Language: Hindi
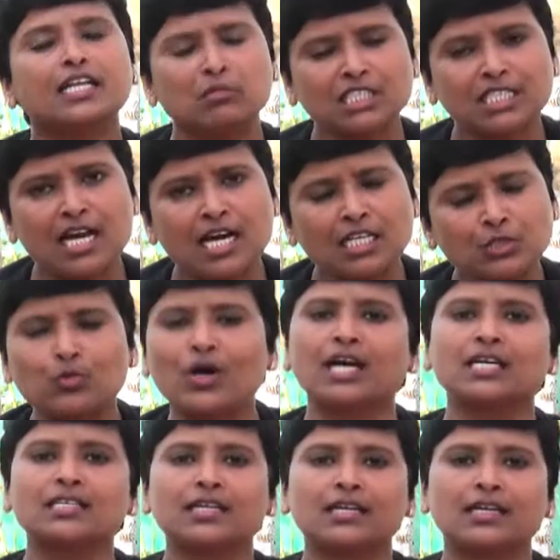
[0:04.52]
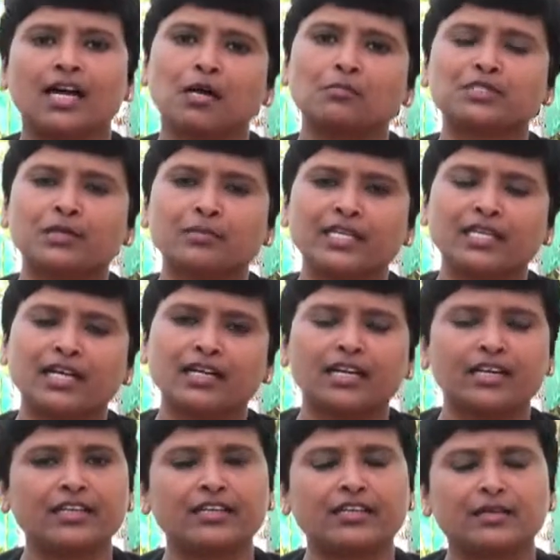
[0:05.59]
नमस्कार स्वागत है आप सभी का
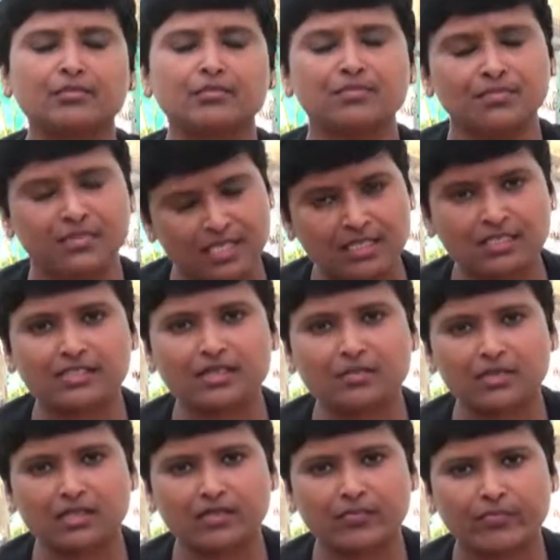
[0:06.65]
कार्यक्रम दिल से में